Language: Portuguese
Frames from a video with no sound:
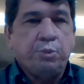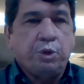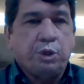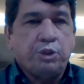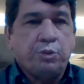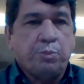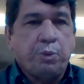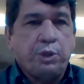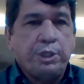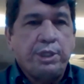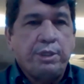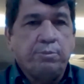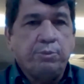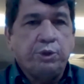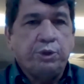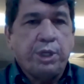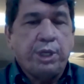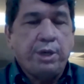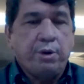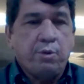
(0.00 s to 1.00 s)
nós
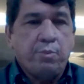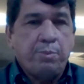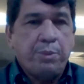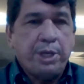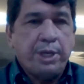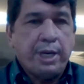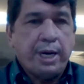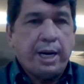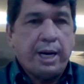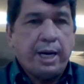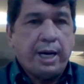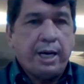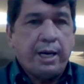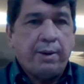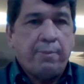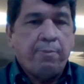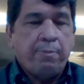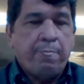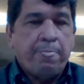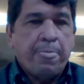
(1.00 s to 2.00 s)
podemos
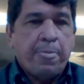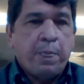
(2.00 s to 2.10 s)
recuperar